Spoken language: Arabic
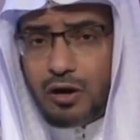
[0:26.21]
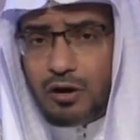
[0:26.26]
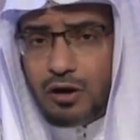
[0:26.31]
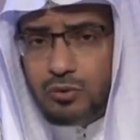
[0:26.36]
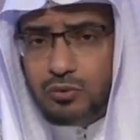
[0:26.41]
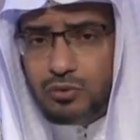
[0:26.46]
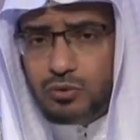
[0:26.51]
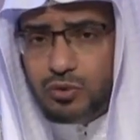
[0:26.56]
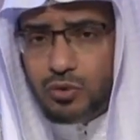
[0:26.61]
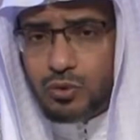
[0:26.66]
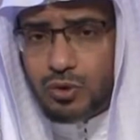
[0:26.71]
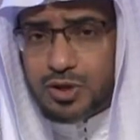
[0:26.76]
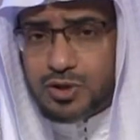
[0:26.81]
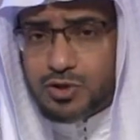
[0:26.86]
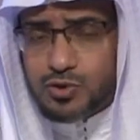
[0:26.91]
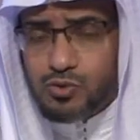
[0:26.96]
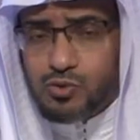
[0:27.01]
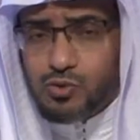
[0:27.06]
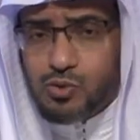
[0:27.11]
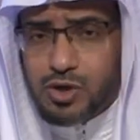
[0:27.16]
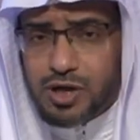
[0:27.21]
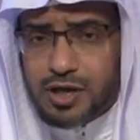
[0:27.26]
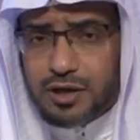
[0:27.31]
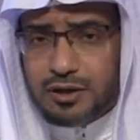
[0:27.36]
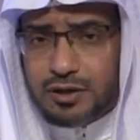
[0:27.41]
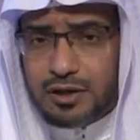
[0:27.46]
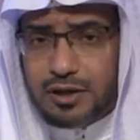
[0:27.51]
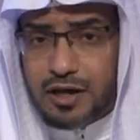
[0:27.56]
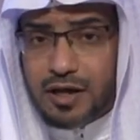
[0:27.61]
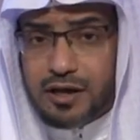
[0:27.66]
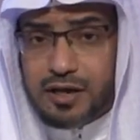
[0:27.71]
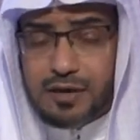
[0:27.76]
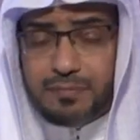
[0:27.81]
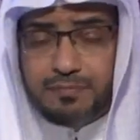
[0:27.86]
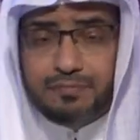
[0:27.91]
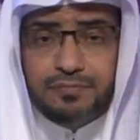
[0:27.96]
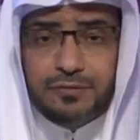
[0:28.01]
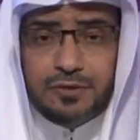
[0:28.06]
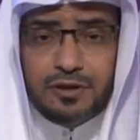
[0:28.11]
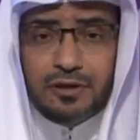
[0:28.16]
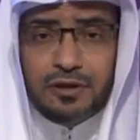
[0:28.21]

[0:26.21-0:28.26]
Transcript: لقول رسول كريم